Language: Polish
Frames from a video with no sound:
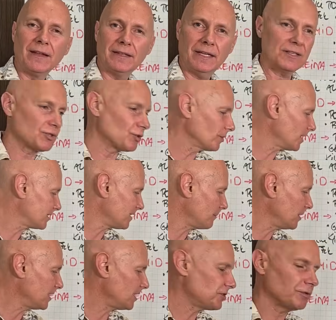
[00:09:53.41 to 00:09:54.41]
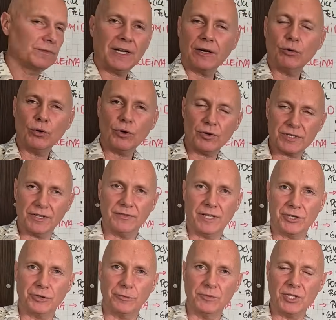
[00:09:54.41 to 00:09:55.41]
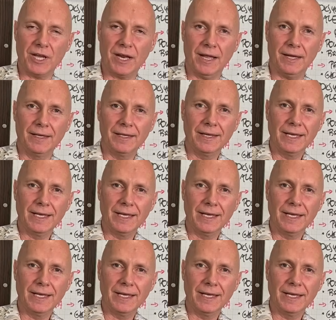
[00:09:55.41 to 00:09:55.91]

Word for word: Ten cukier zamienia się na glukozę w naszym ciele.